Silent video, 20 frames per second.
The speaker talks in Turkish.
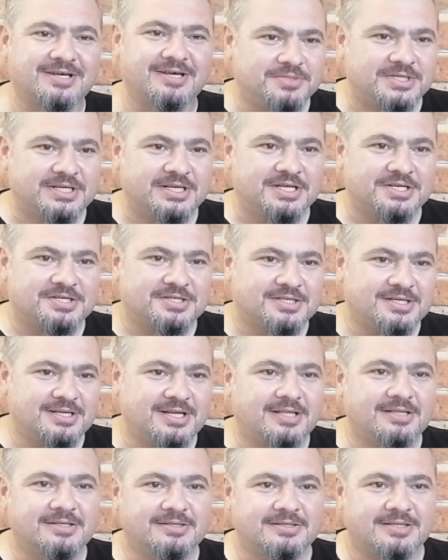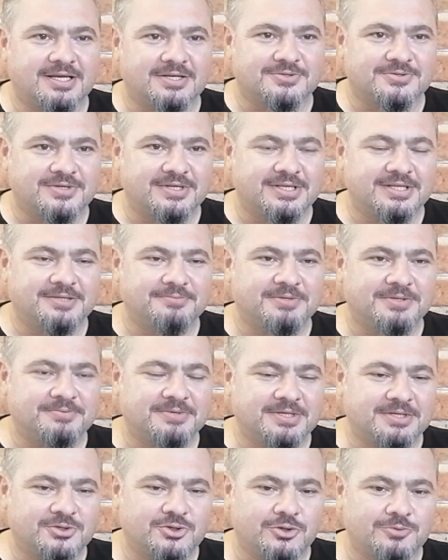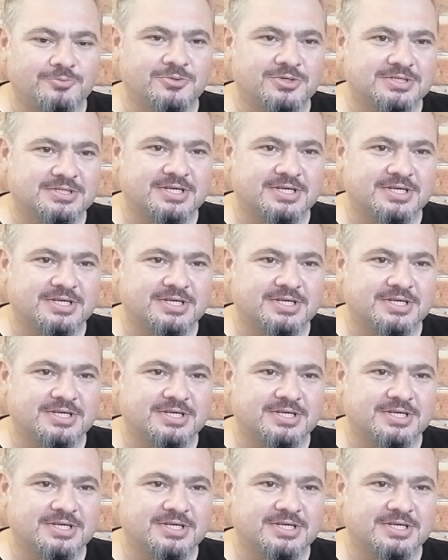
Bir gece dinlendikten sonra dediğim gibi kömür